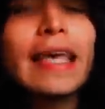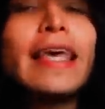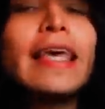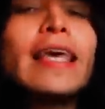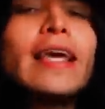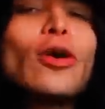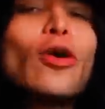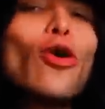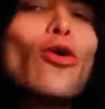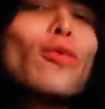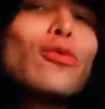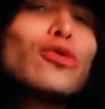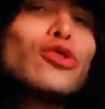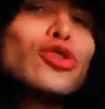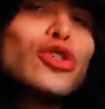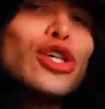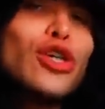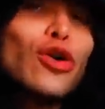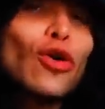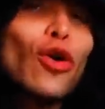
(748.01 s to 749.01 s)
y como
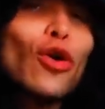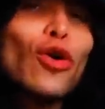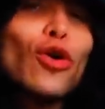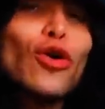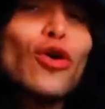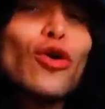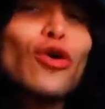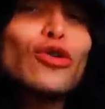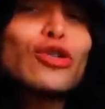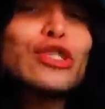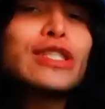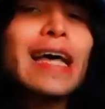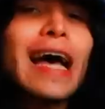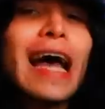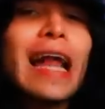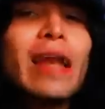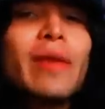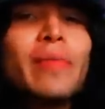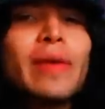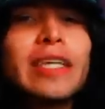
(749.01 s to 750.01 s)
psicólogos
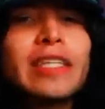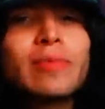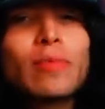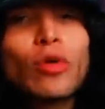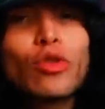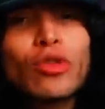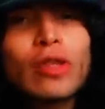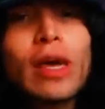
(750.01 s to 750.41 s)
al mismo